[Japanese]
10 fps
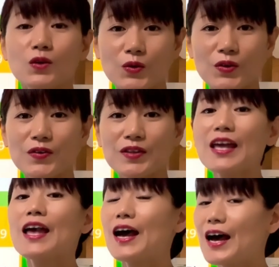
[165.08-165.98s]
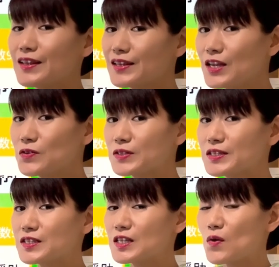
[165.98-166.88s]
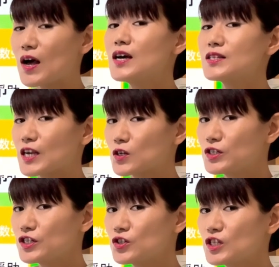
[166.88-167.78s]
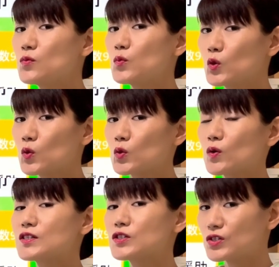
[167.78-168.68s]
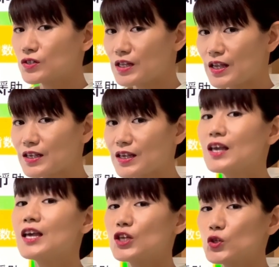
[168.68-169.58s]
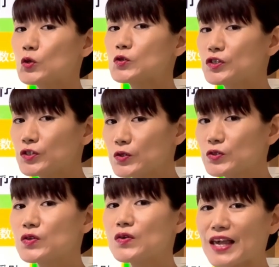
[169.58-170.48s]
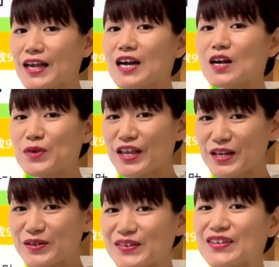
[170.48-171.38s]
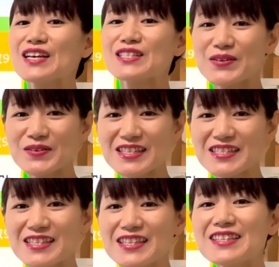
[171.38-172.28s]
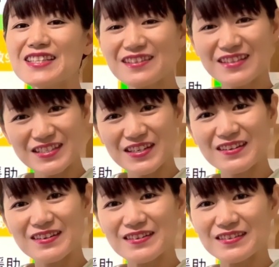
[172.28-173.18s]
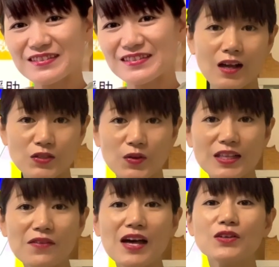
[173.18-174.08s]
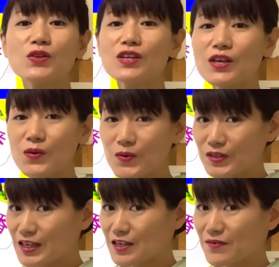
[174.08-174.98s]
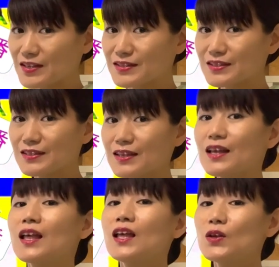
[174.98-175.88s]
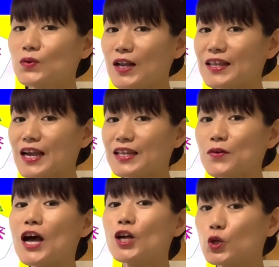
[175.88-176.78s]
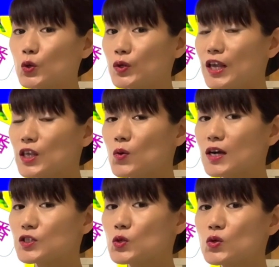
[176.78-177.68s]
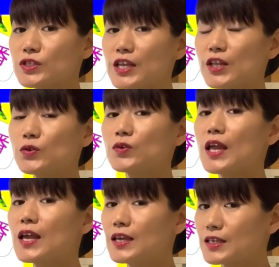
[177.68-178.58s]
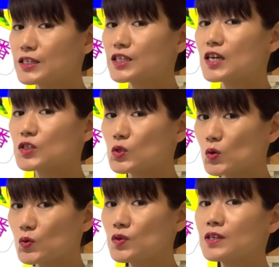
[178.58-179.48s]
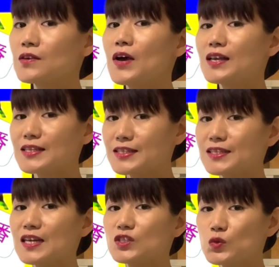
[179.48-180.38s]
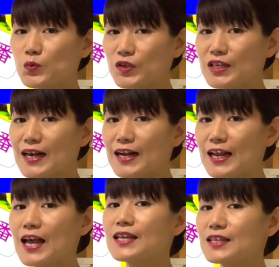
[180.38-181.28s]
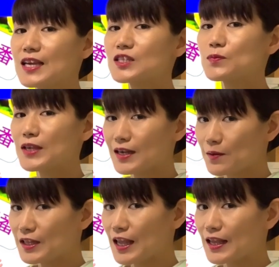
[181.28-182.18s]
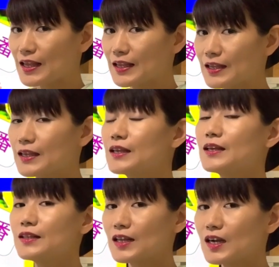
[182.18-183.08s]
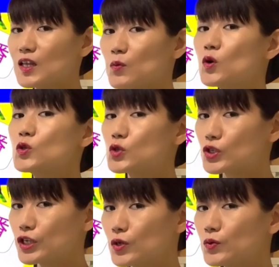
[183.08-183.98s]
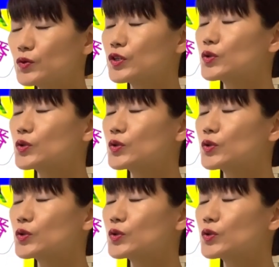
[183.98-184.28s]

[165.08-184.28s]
このように安定の季節では着実に物事が進んでいき一つ一つの結果が見えてくるそんな時期になるでしょうそれでは運気予報に行きます占いでは旧暦を活用しているので1月の運気は1月6日から2月3日まで中でも月の運気